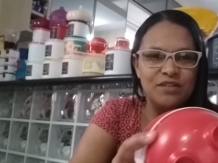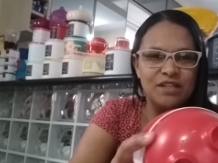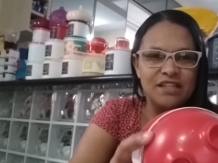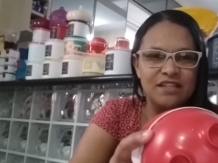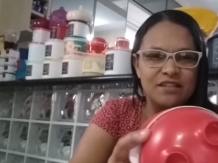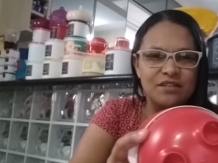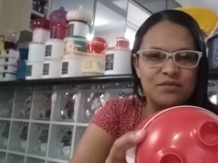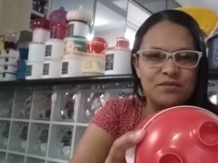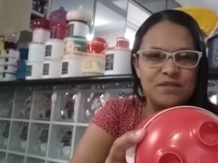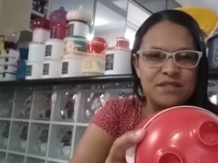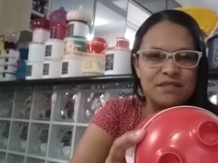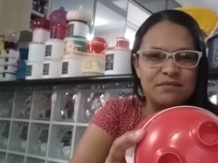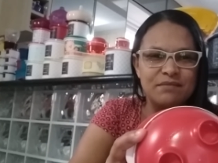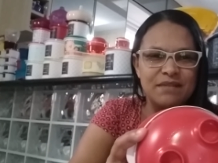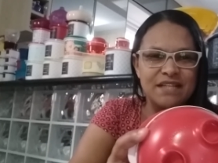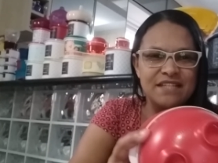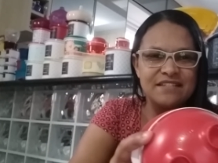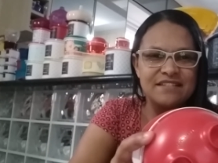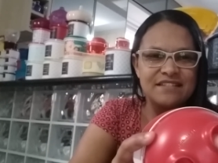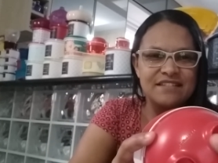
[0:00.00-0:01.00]
Olha que coisa
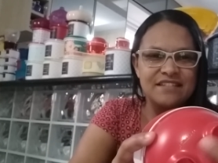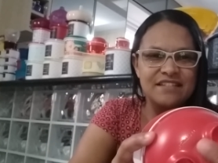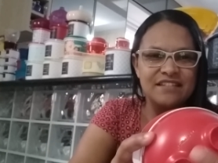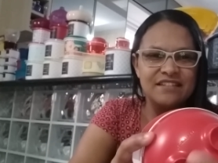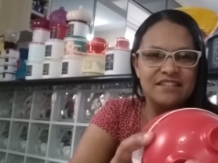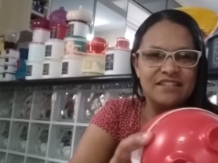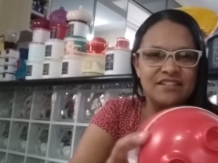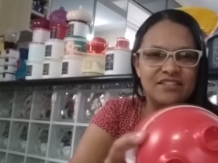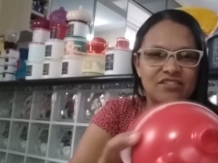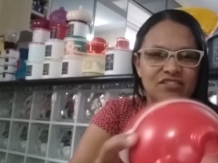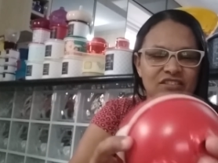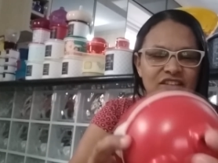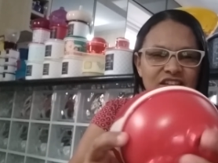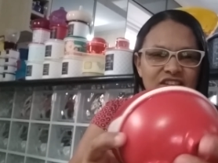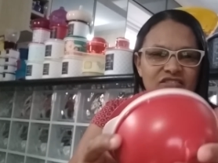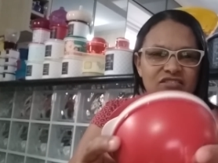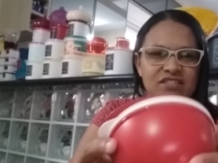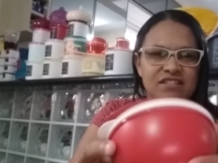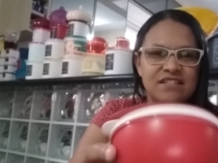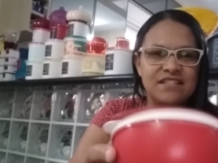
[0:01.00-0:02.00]
mais linda,
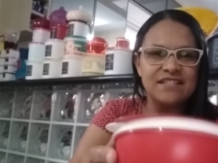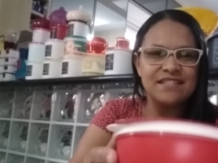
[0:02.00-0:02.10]
gente. Esse